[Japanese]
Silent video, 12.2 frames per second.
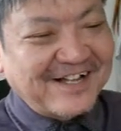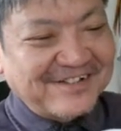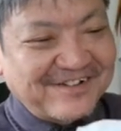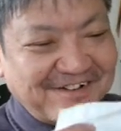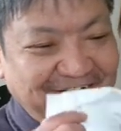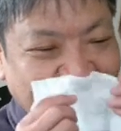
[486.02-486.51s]
あ
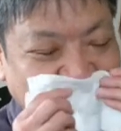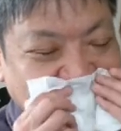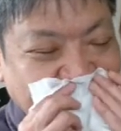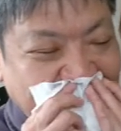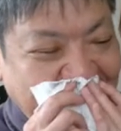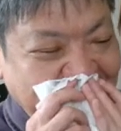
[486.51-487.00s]
の、
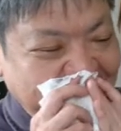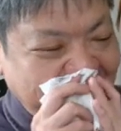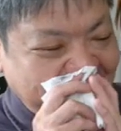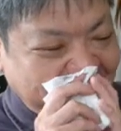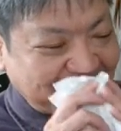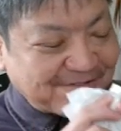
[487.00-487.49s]
なんて言
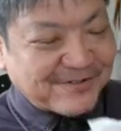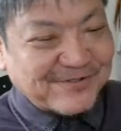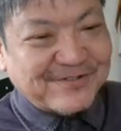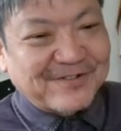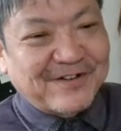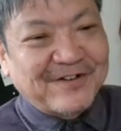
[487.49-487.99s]
いますか、それこ
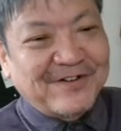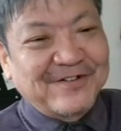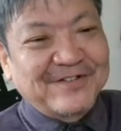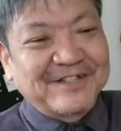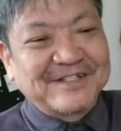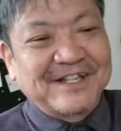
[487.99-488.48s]

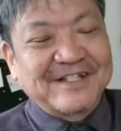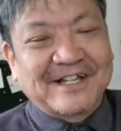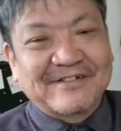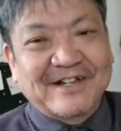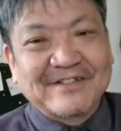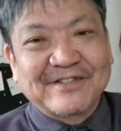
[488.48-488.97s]
そですね、
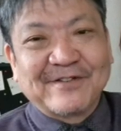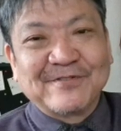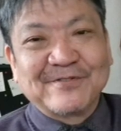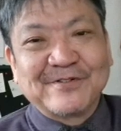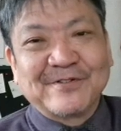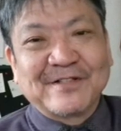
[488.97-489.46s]
猿発言を
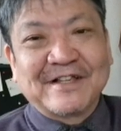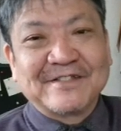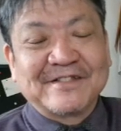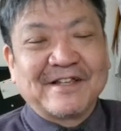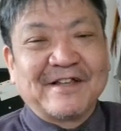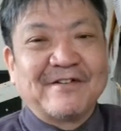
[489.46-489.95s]
するようなで
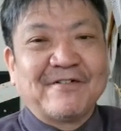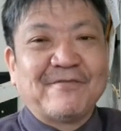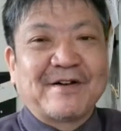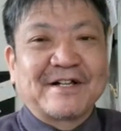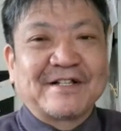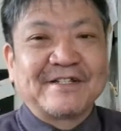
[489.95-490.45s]
すね、お
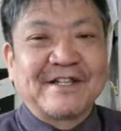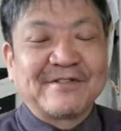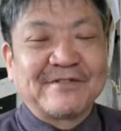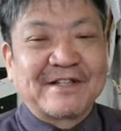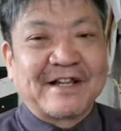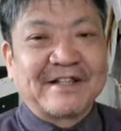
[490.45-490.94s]
バカな
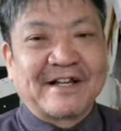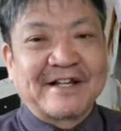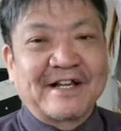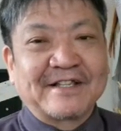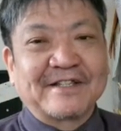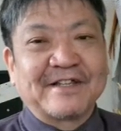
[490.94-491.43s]
政党がな
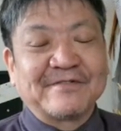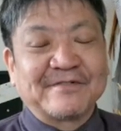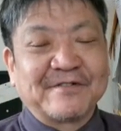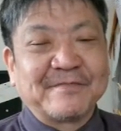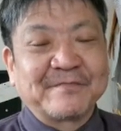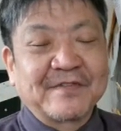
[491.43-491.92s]
り果てている
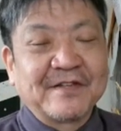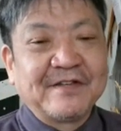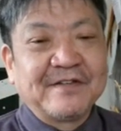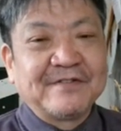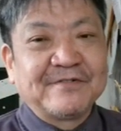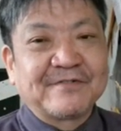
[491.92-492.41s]
と
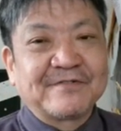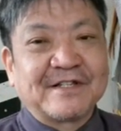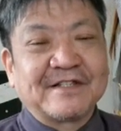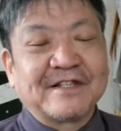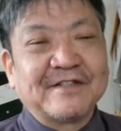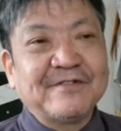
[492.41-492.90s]
いうこと
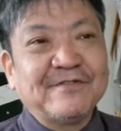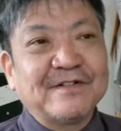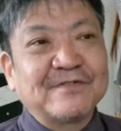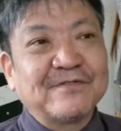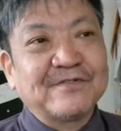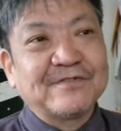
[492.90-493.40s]
なんで、日本
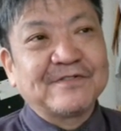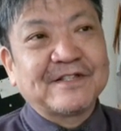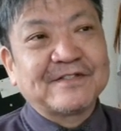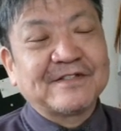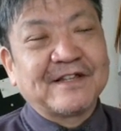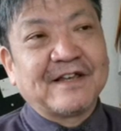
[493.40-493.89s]
はそういう
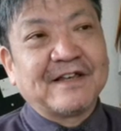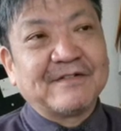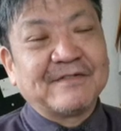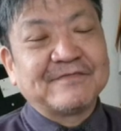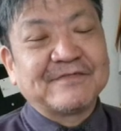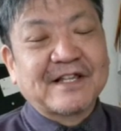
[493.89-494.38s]
ですね、
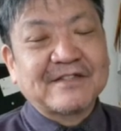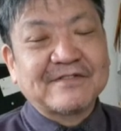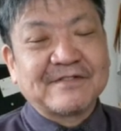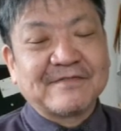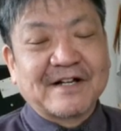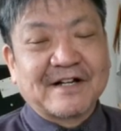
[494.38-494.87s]
2つ
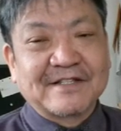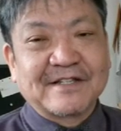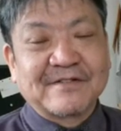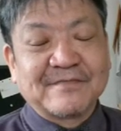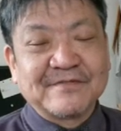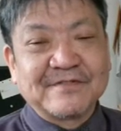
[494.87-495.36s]
に分かれ
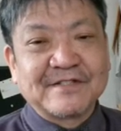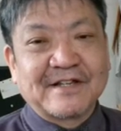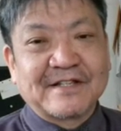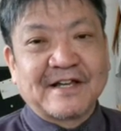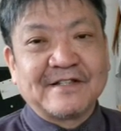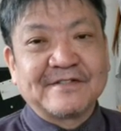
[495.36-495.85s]
ての分
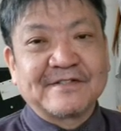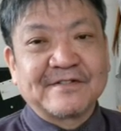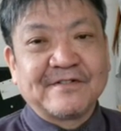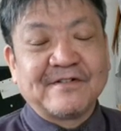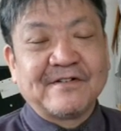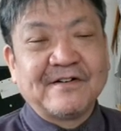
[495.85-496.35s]
断はないんですけ
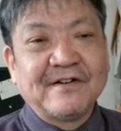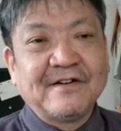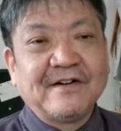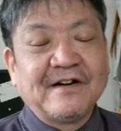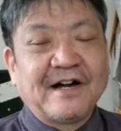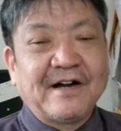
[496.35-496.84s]
ど、
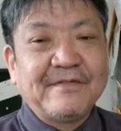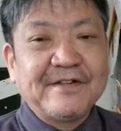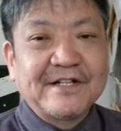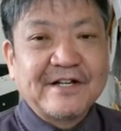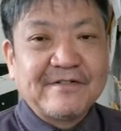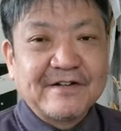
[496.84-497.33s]

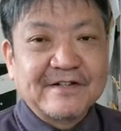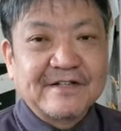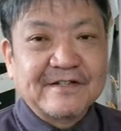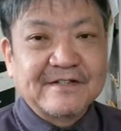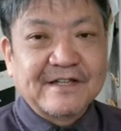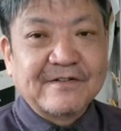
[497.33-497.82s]
アメリカは
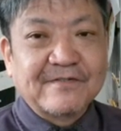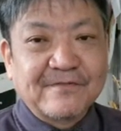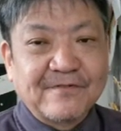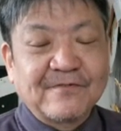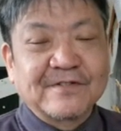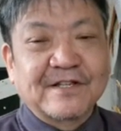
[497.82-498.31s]
結
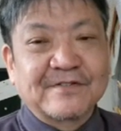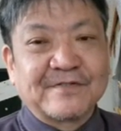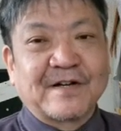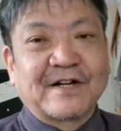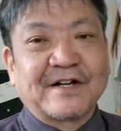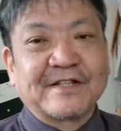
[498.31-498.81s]
構2つ
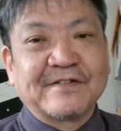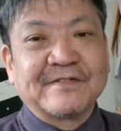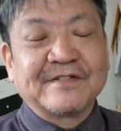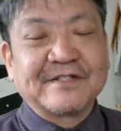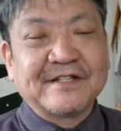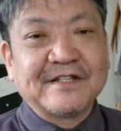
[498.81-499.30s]
に分かれてる
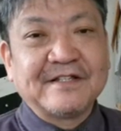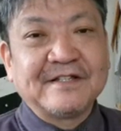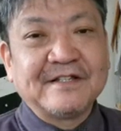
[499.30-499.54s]
んですね。